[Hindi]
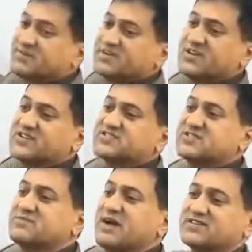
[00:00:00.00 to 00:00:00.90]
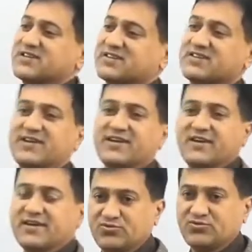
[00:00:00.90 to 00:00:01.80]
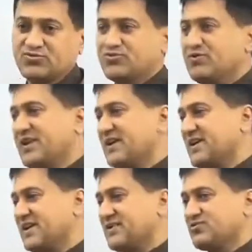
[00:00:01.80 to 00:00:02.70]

स्पेशलिस्ट की बात करते हैं तो इसको लेकर के